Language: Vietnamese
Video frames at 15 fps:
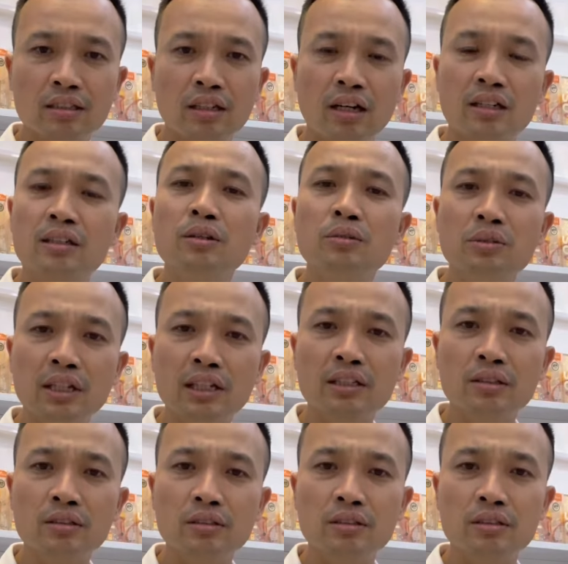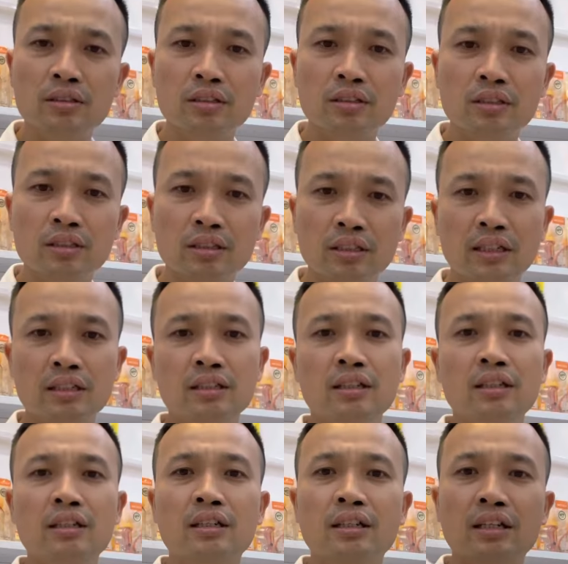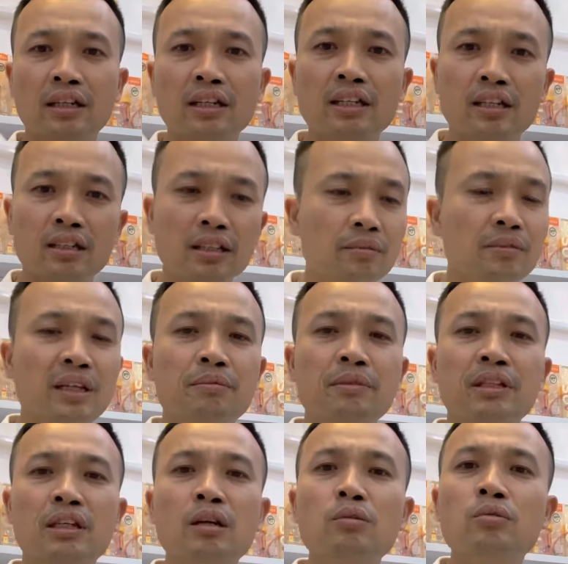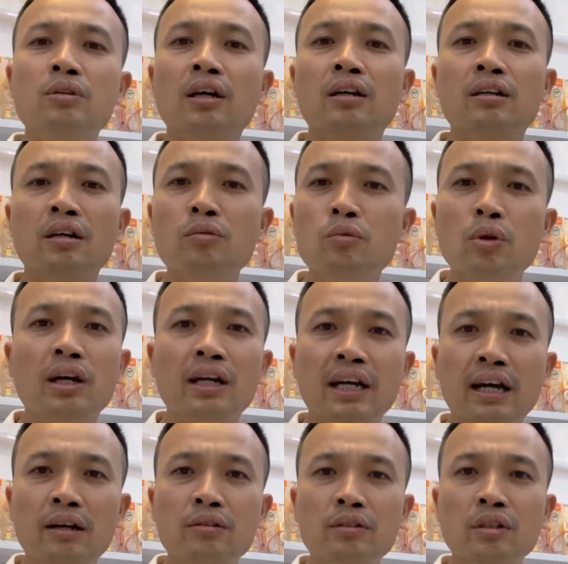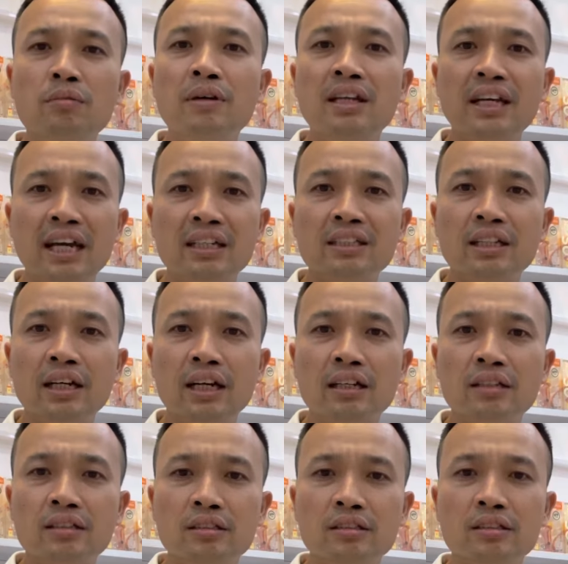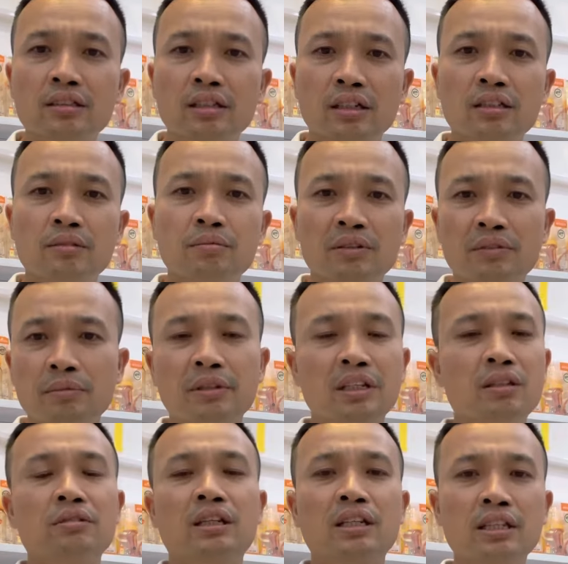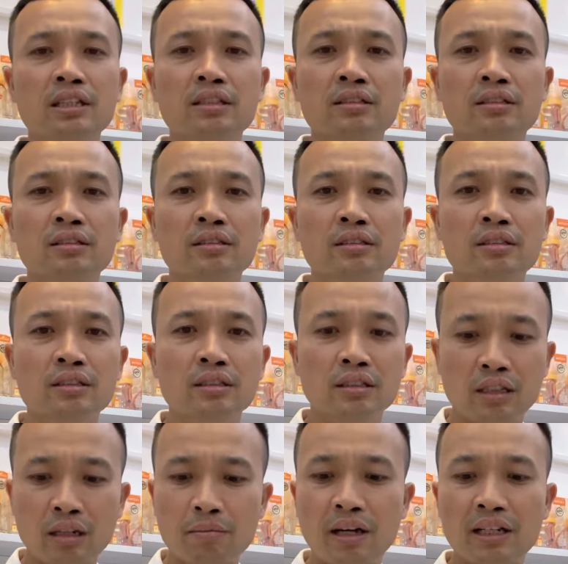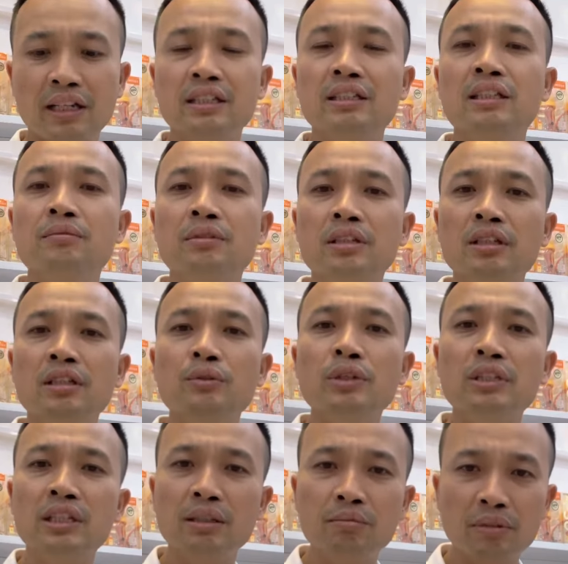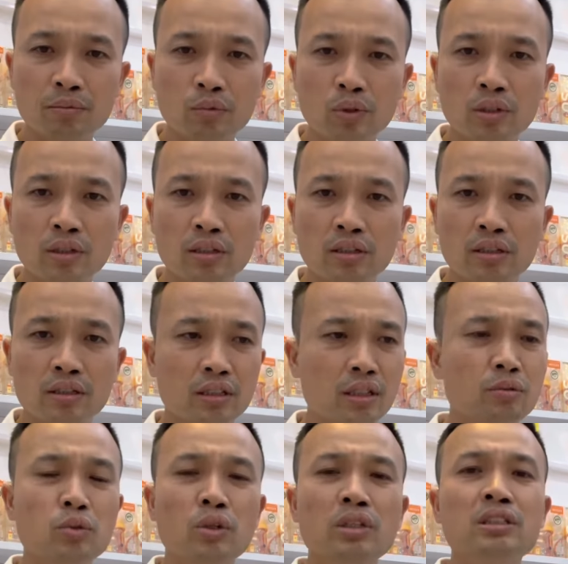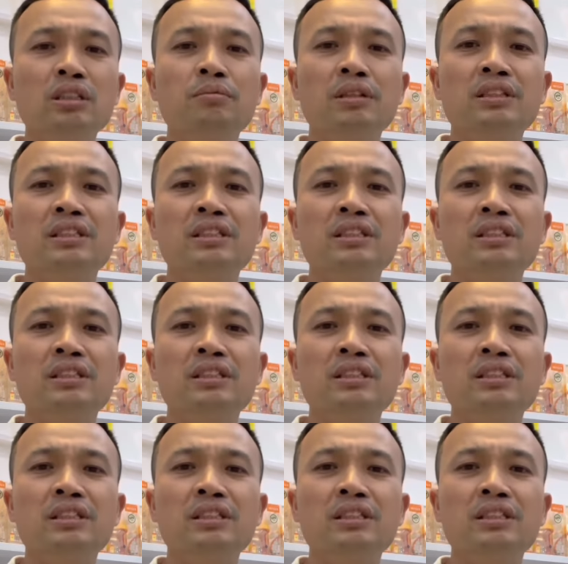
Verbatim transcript: ở đâu cũng thế thôi đấy cái clip này mình không là không quảng cáo không bán hàng gì cả đấy bởi vì mình không đặt link các bạn hãy tìm cái nơi uy tín mà mua không có cái gì mà